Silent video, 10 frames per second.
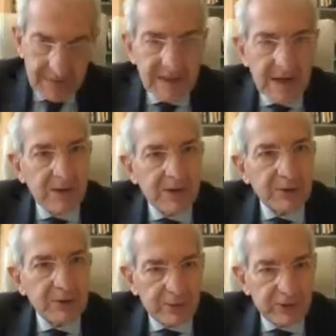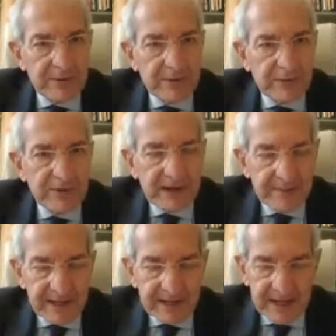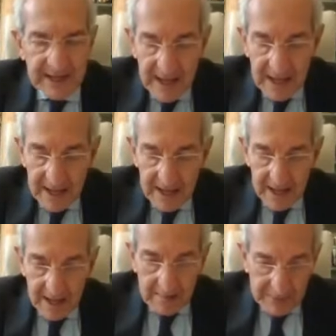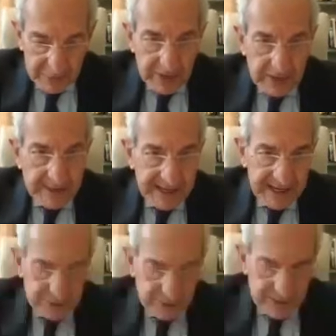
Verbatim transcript: di quanto non conosciamo i fondali marini ma i fondali marini sono